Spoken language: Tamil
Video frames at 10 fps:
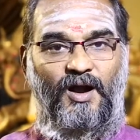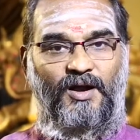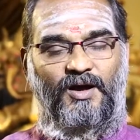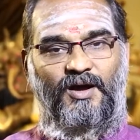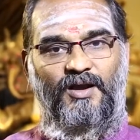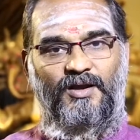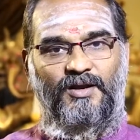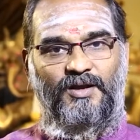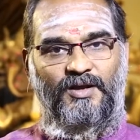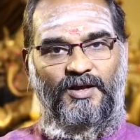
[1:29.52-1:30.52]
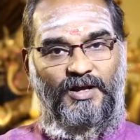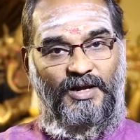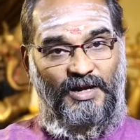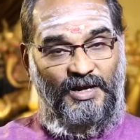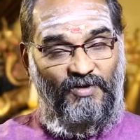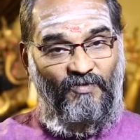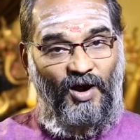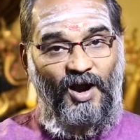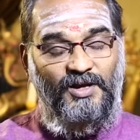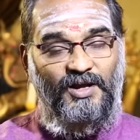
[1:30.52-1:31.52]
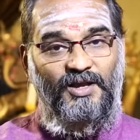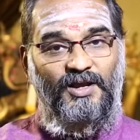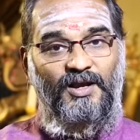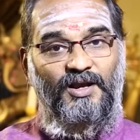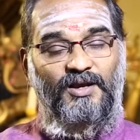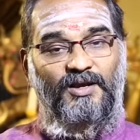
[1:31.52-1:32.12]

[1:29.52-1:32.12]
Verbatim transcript: ஆனால் நீங்கள் வாழ்க்கையில்